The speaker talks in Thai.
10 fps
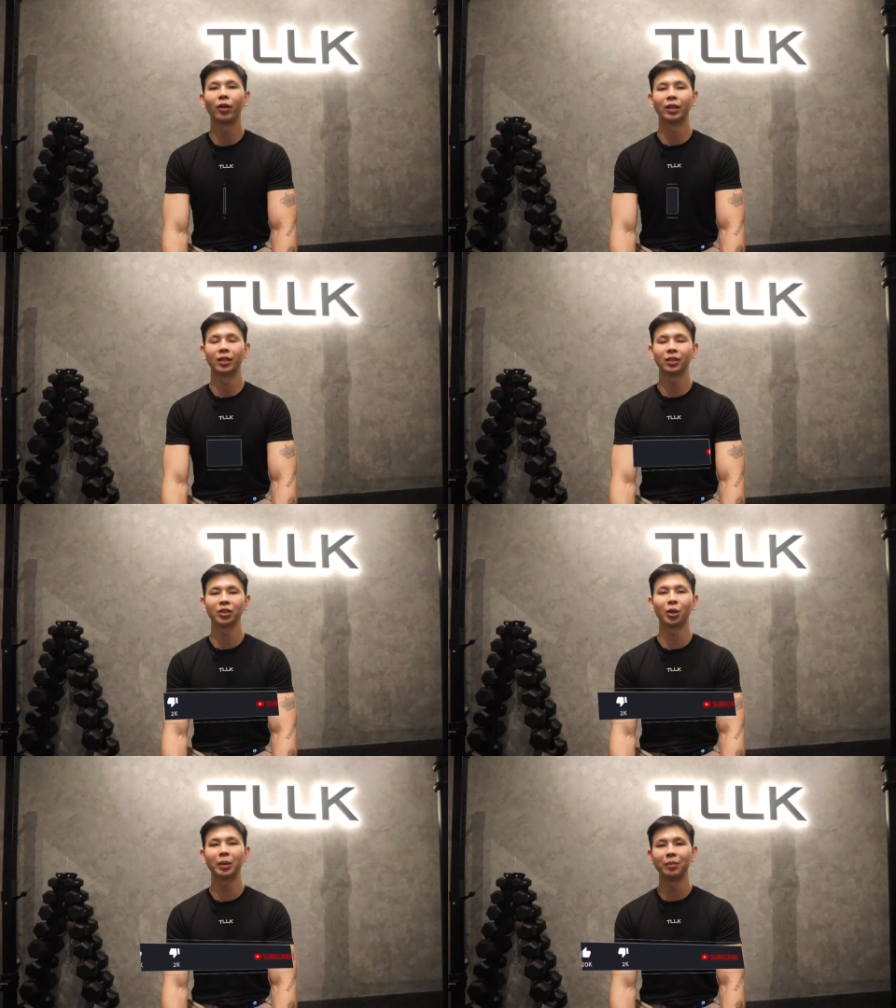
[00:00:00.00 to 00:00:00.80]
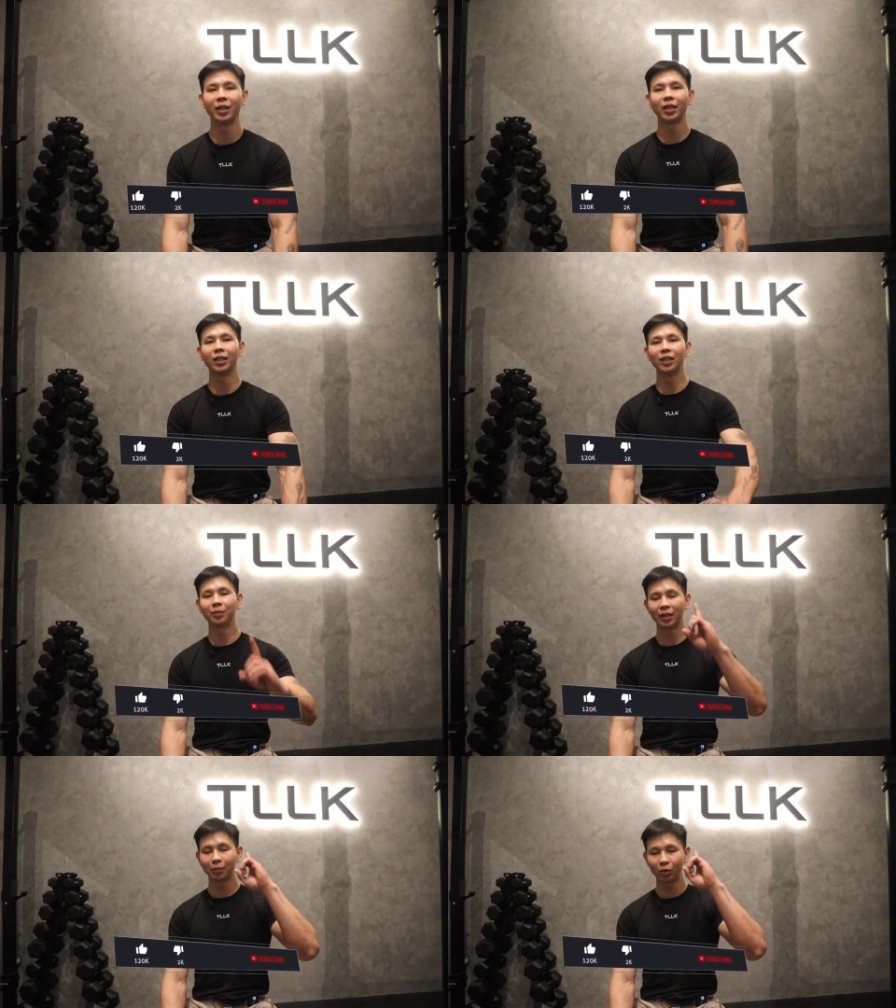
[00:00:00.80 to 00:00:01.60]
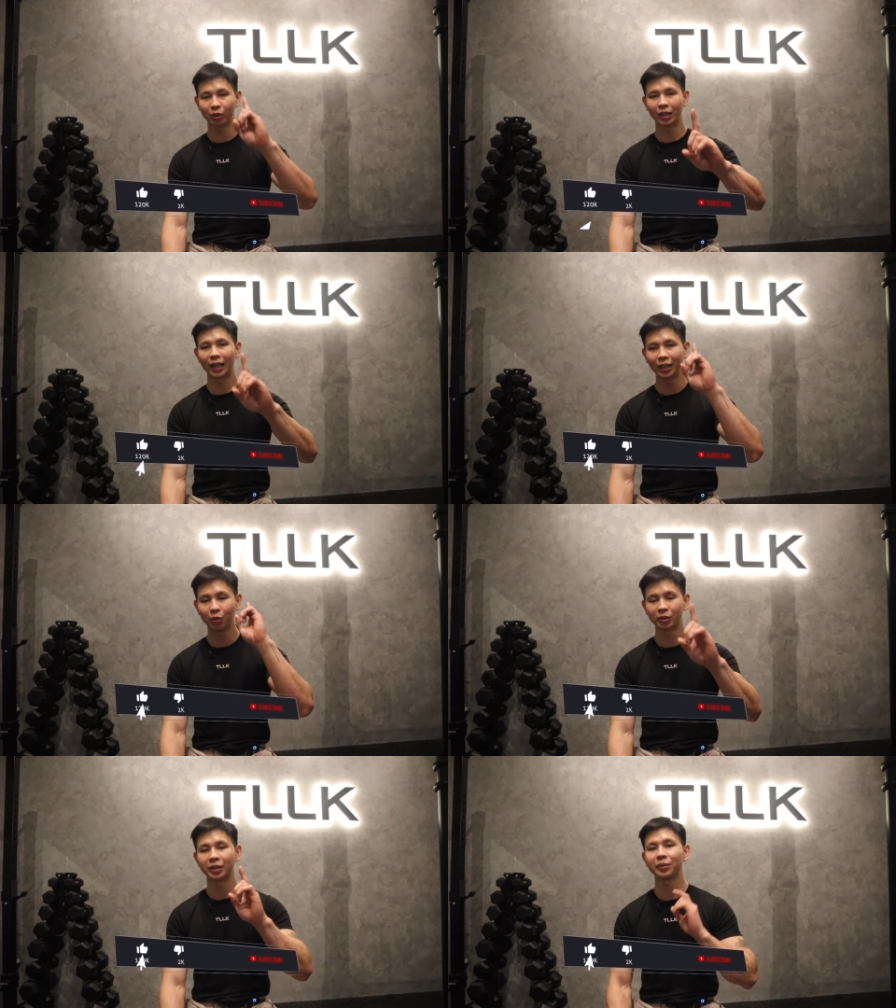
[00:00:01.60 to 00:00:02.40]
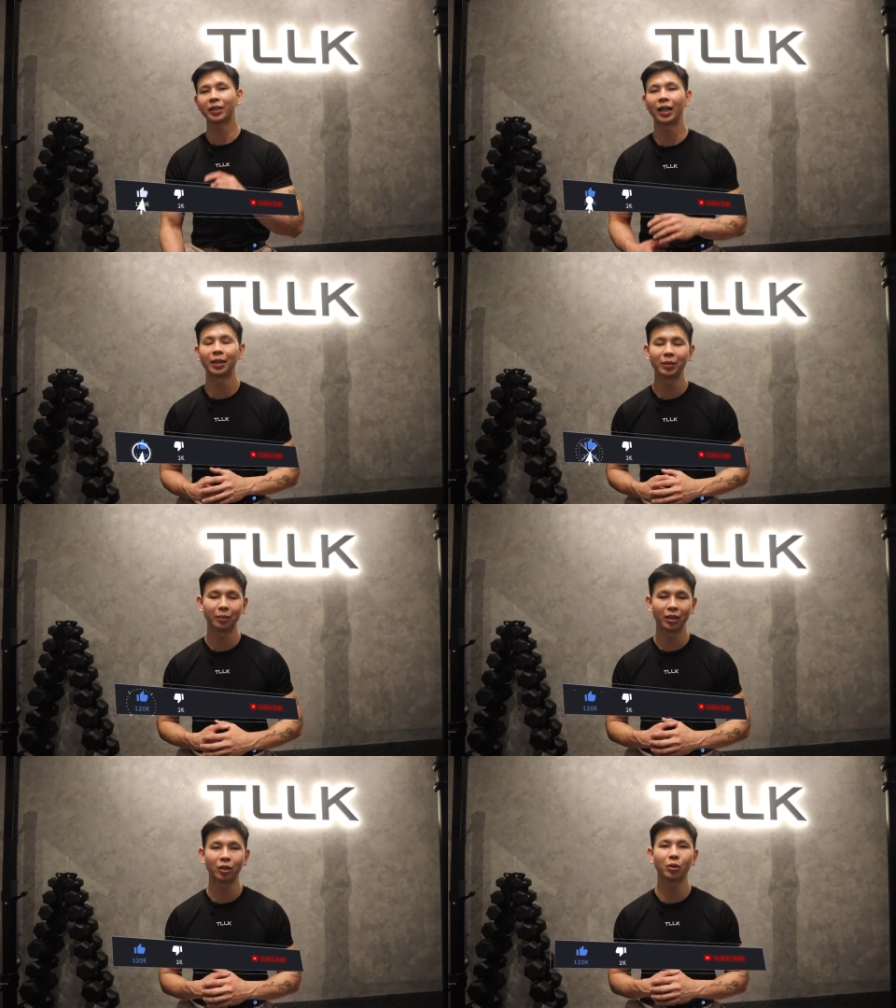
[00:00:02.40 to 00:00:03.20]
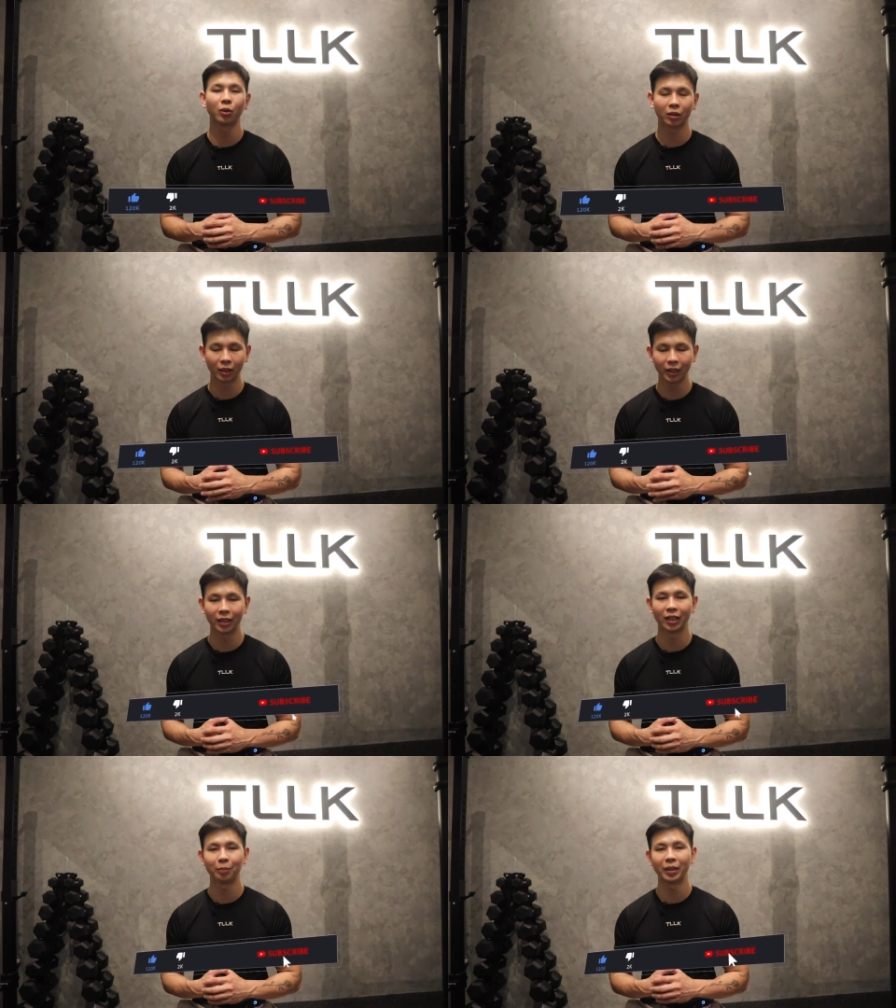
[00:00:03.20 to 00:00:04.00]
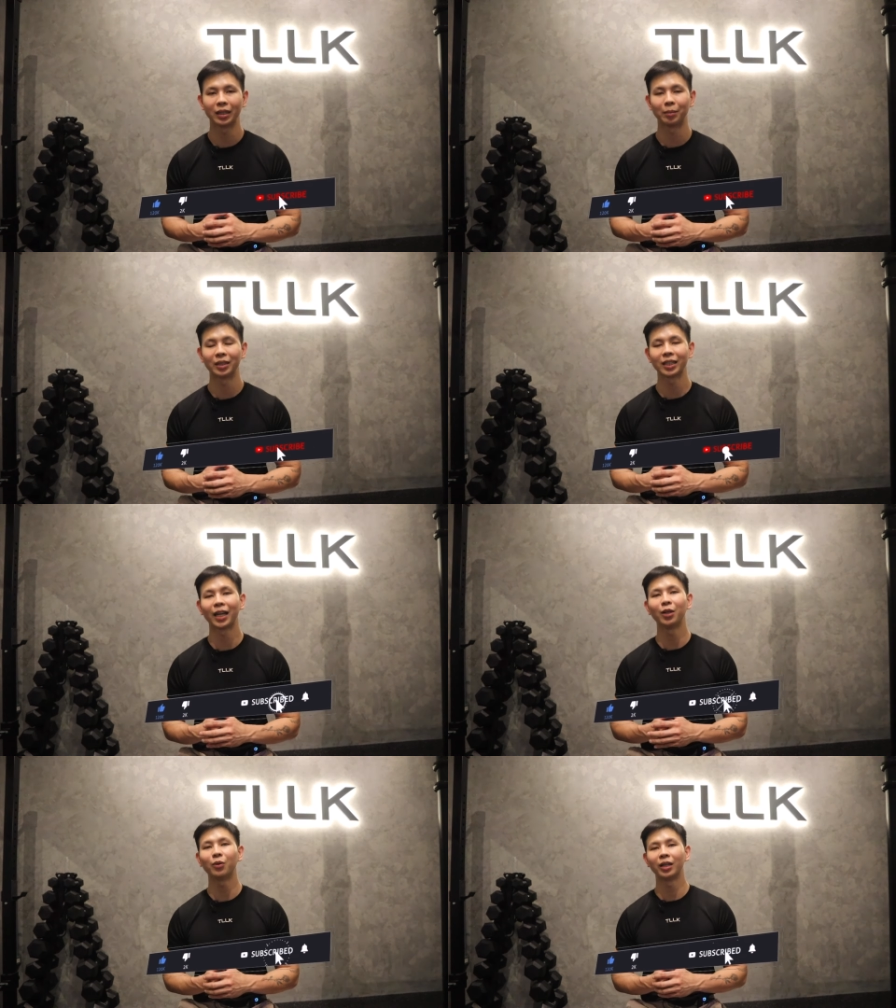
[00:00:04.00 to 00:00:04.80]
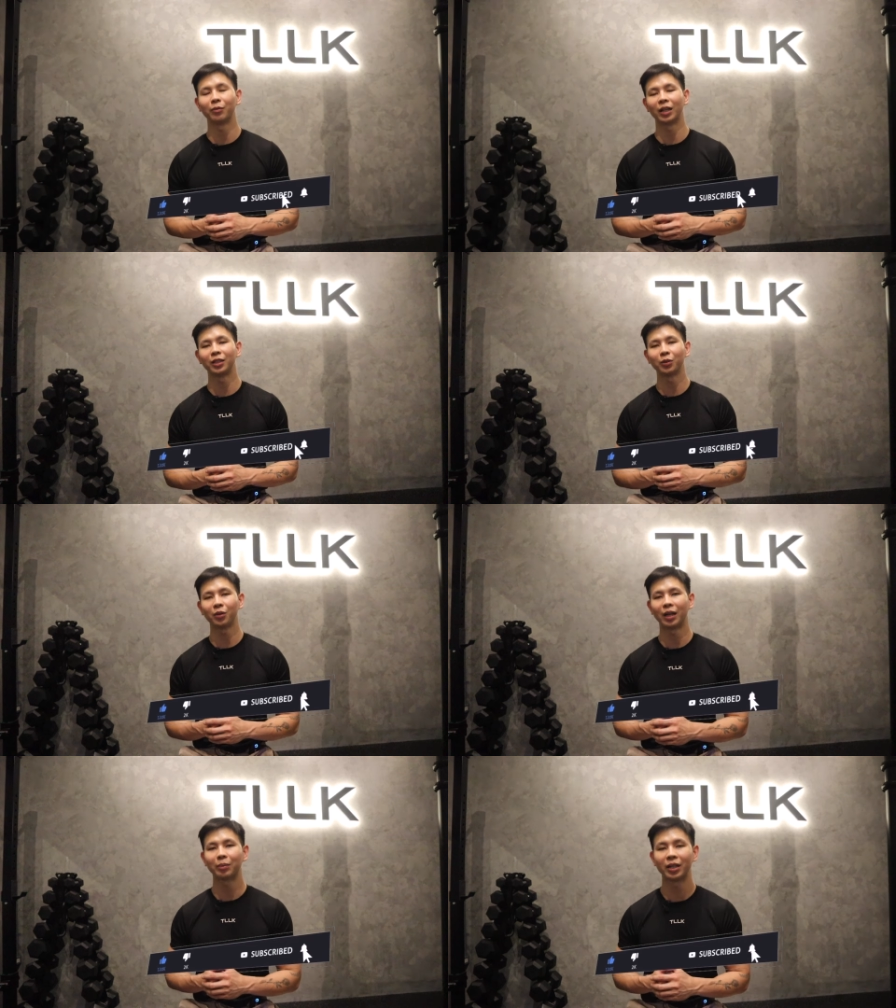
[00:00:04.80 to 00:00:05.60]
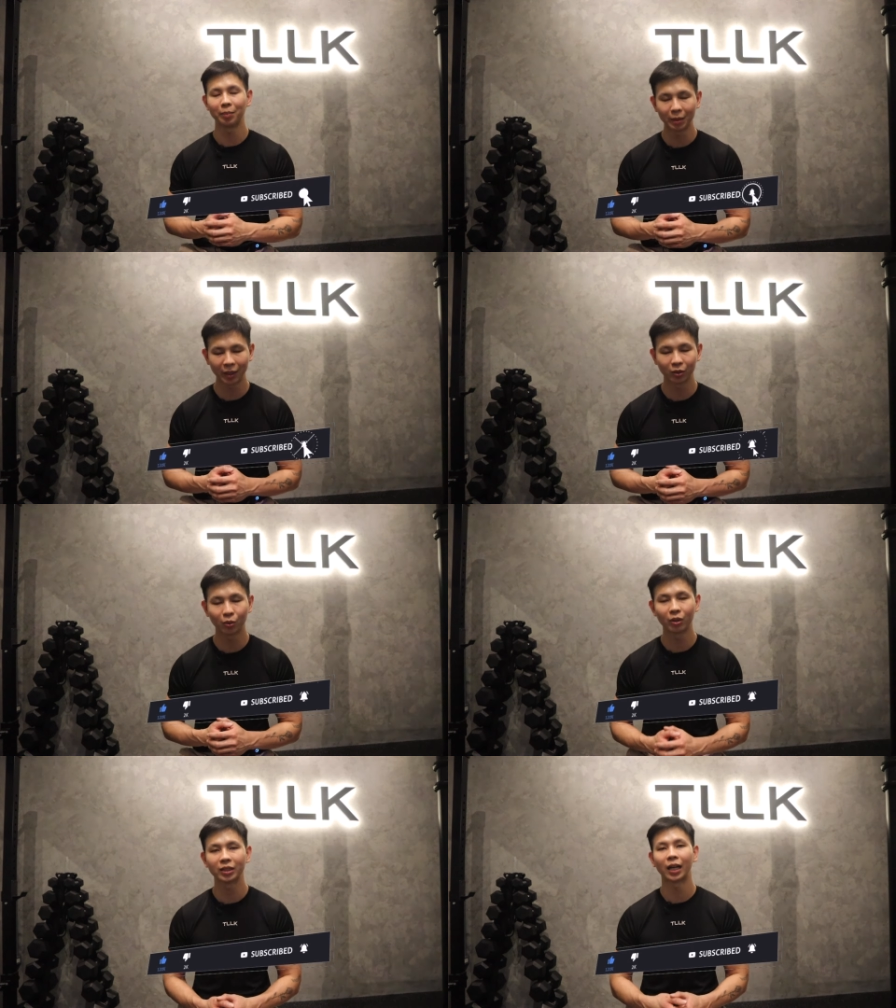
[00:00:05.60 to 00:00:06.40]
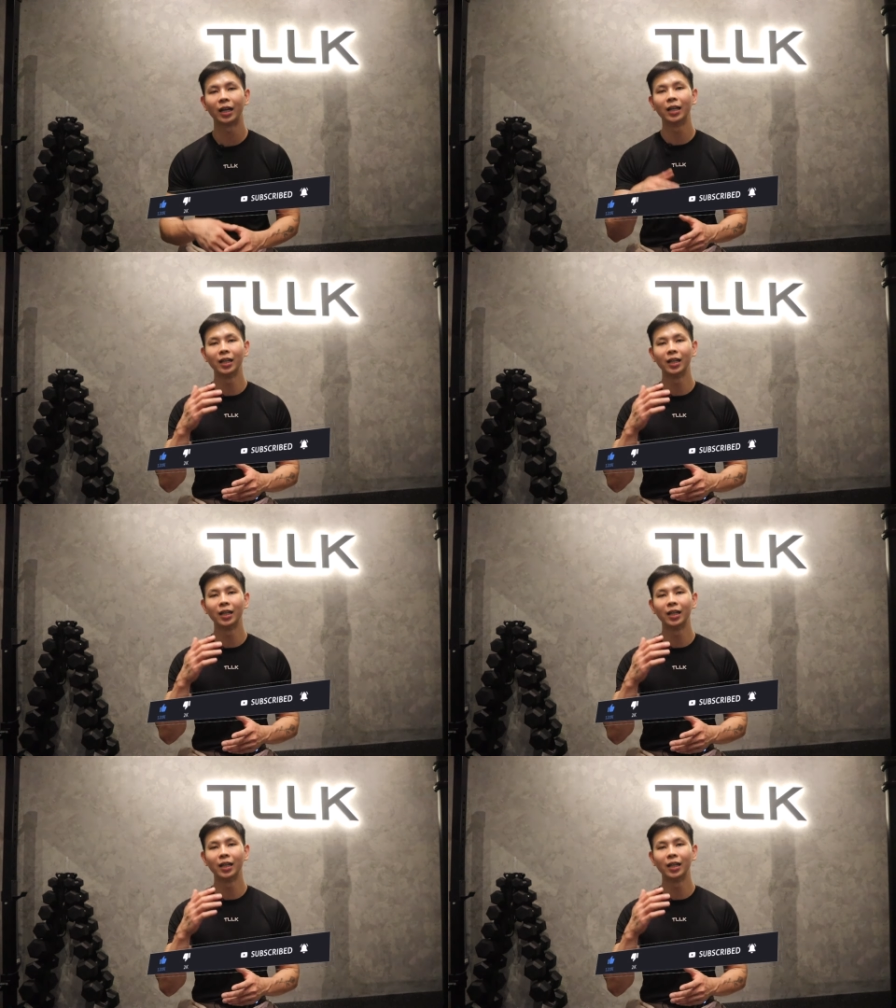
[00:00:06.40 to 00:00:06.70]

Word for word: อนนะถ้าชอบคลิปนี้อย่าลืมนะกดไลค์กด Subscribe นะแล้วก็กดกระดิ่งนะเป็นกำลังใจให้ด้วยเวลาที่ต้นอัพคลิปใหม่ๆทุกคนจะ